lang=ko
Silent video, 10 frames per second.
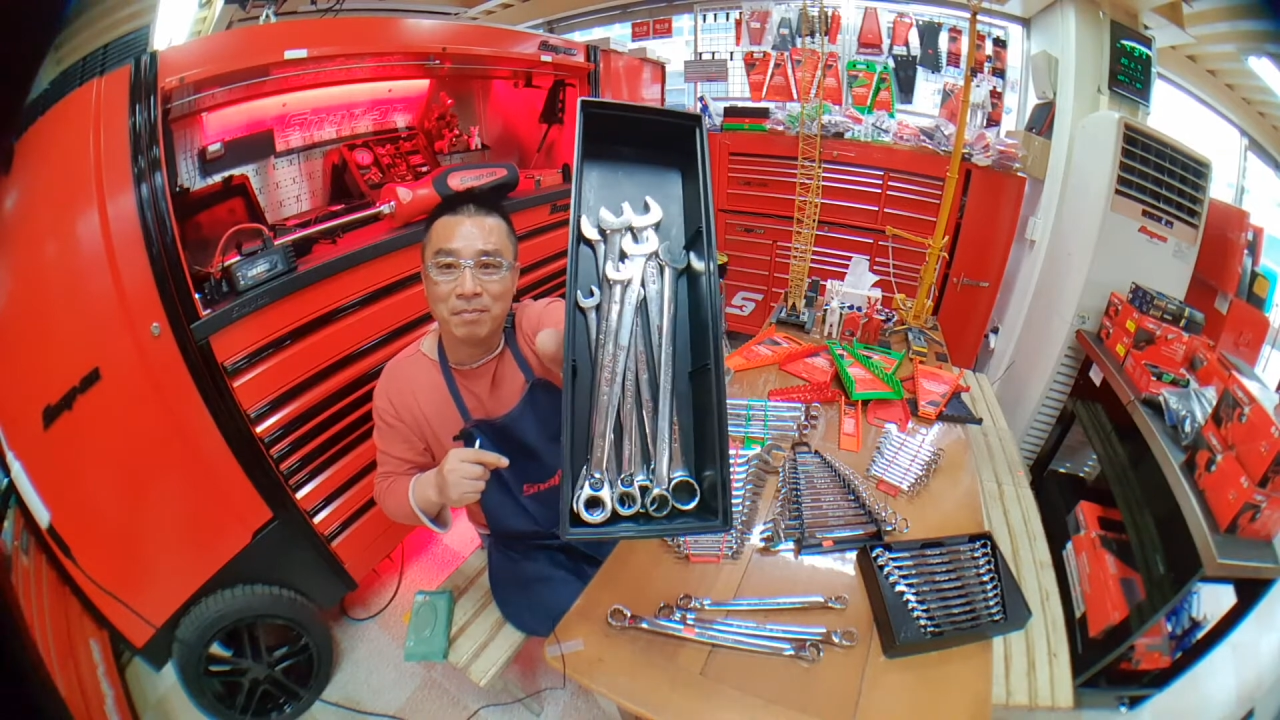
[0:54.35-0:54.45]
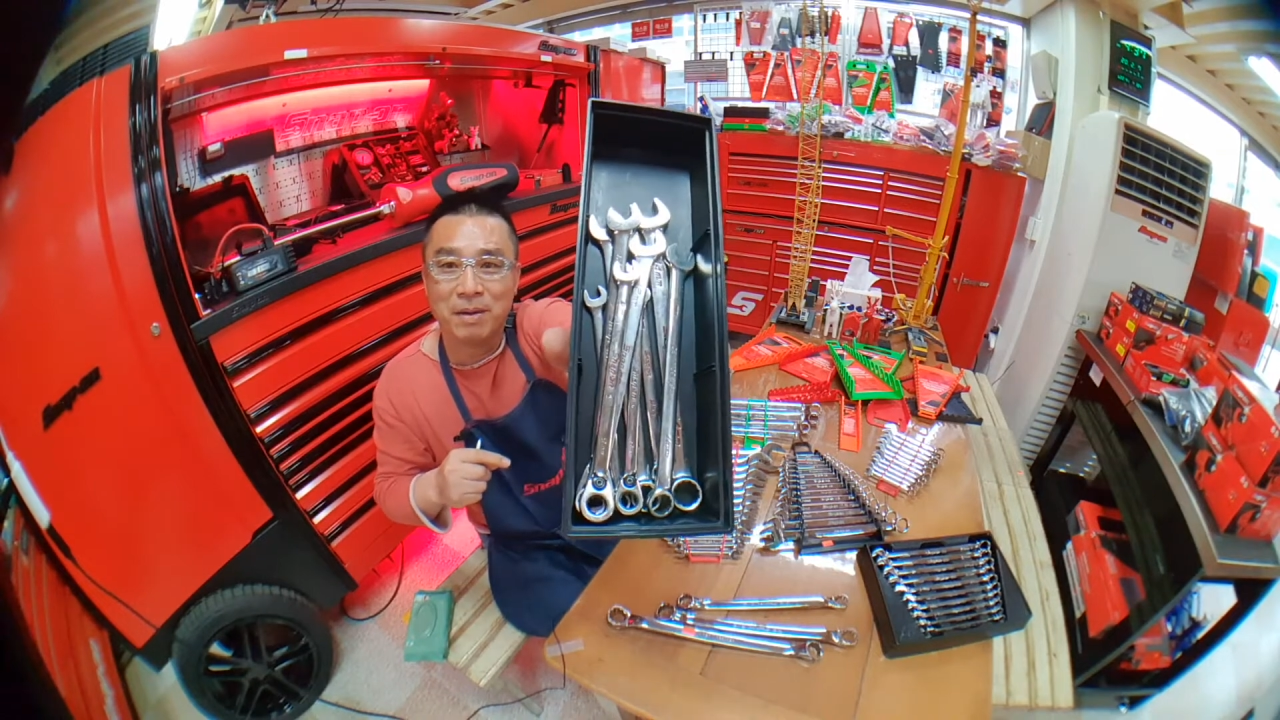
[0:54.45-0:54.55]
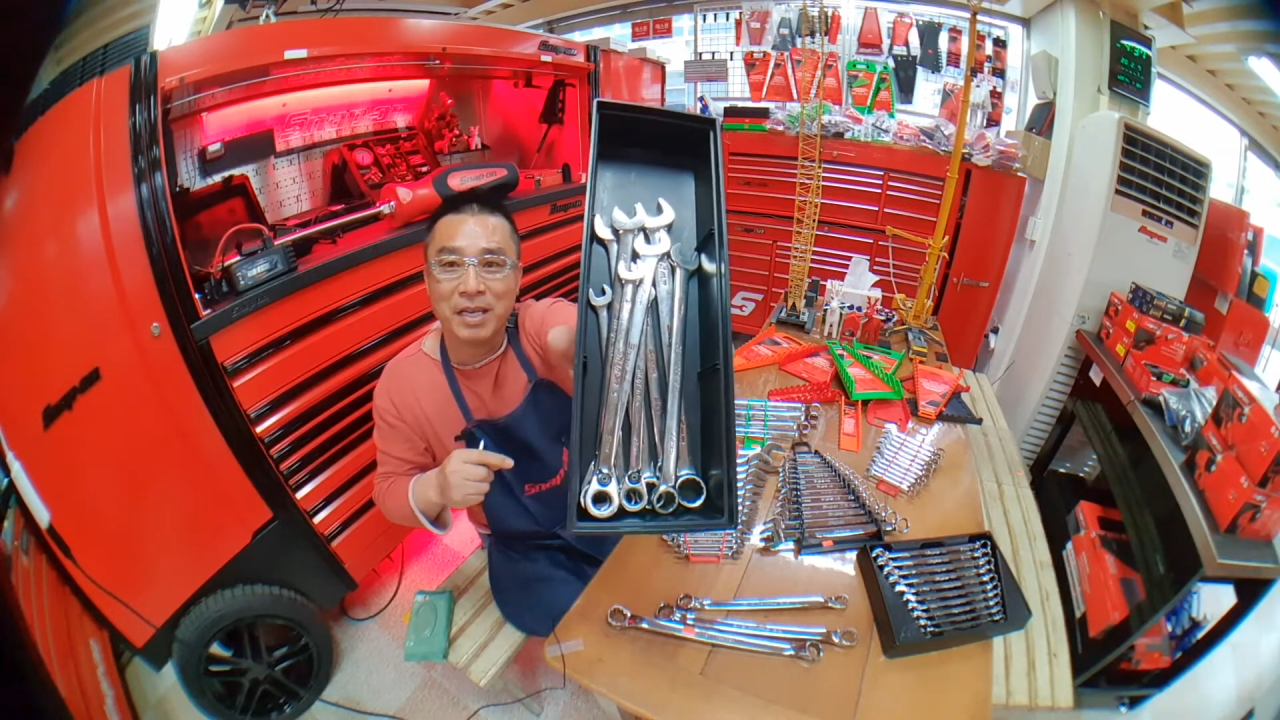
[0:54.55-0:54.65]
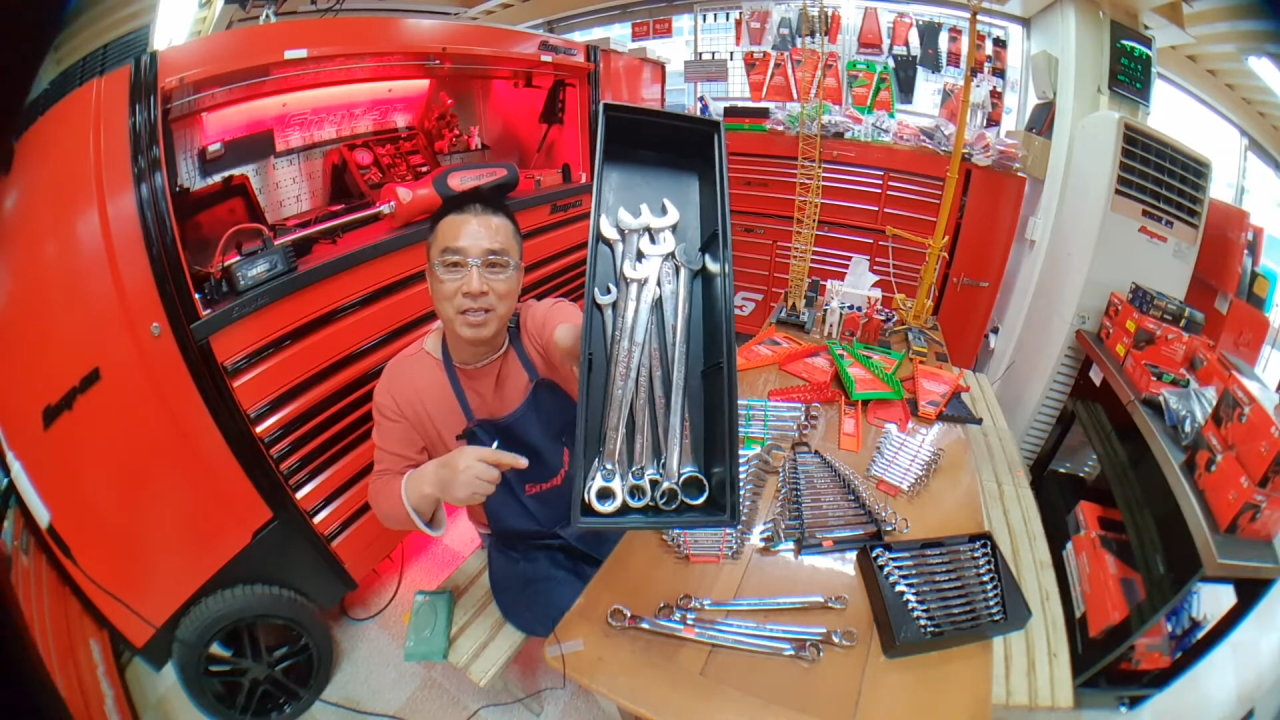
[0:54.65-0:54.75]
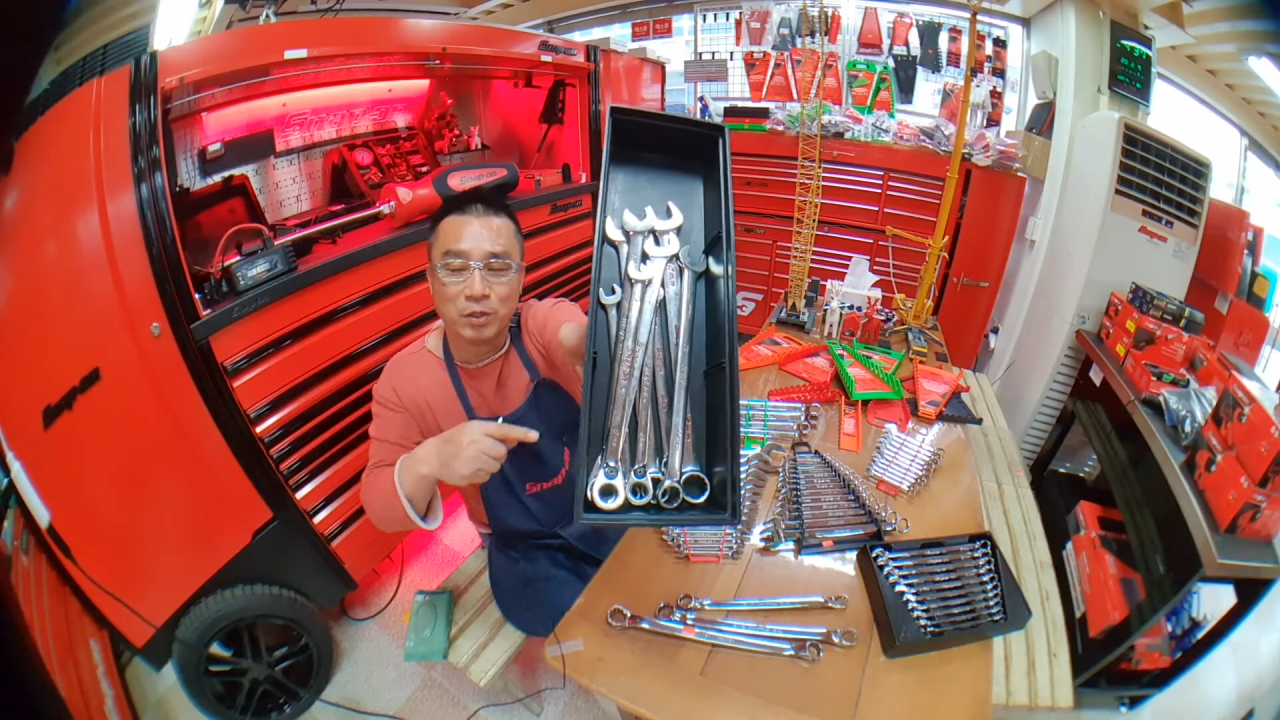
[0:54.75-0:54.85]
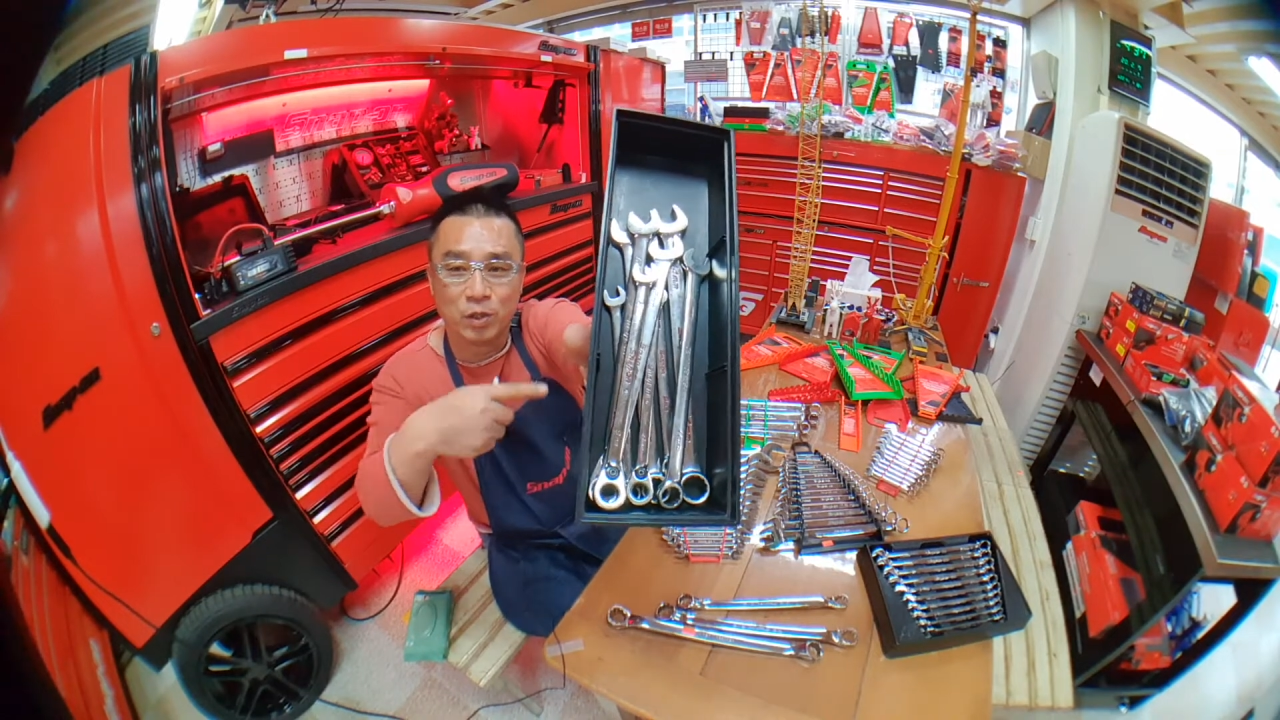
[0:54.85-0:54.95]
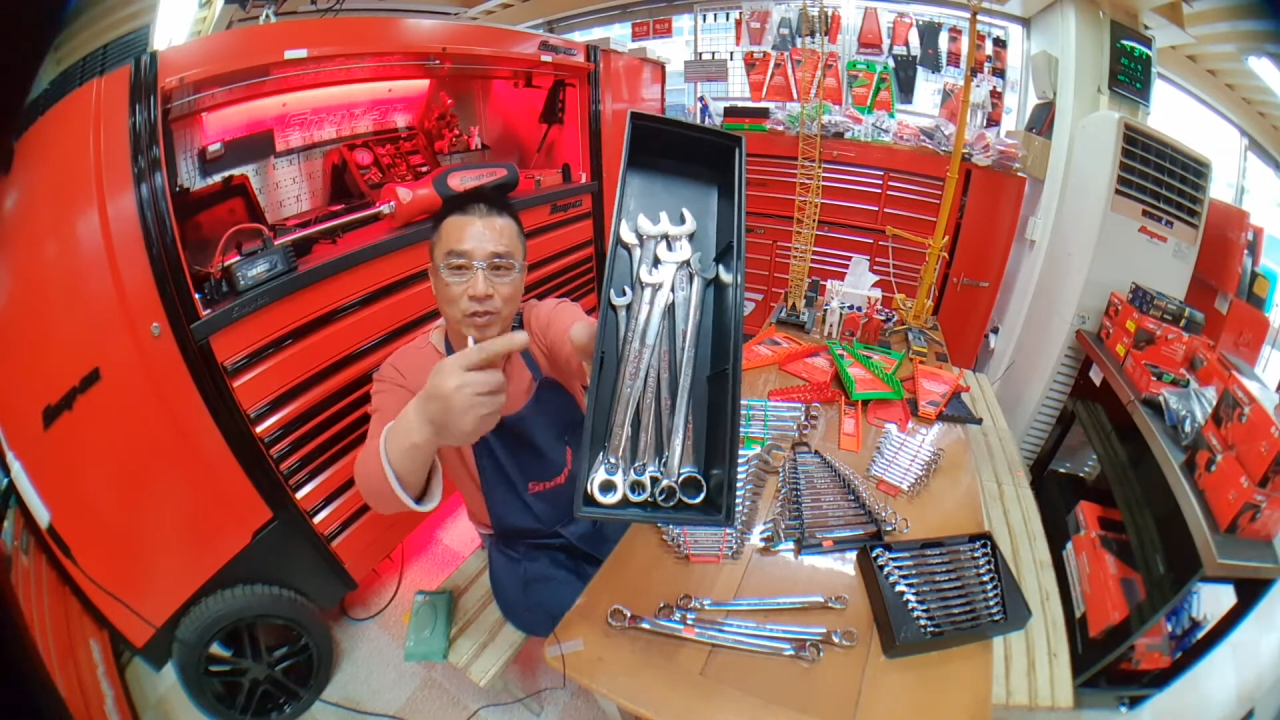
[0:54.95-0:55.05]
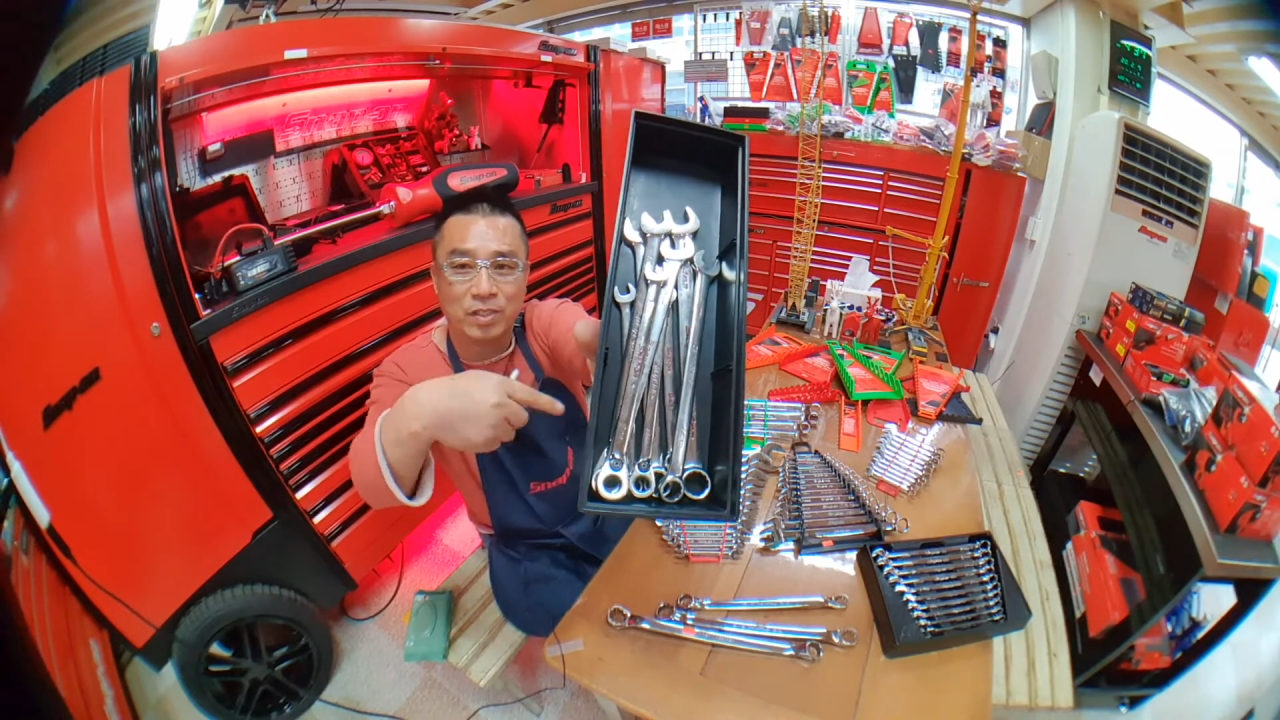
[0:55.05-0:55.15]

많이 있죠.